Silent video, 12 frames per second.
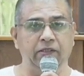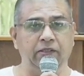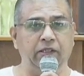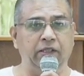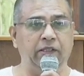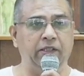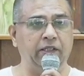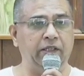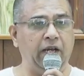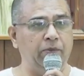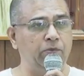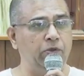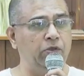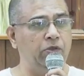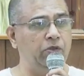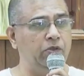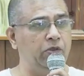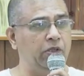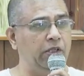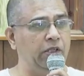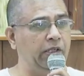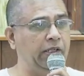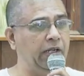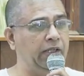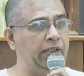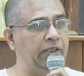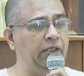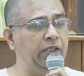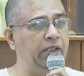சிலருக்கு அன்பு இருக்காது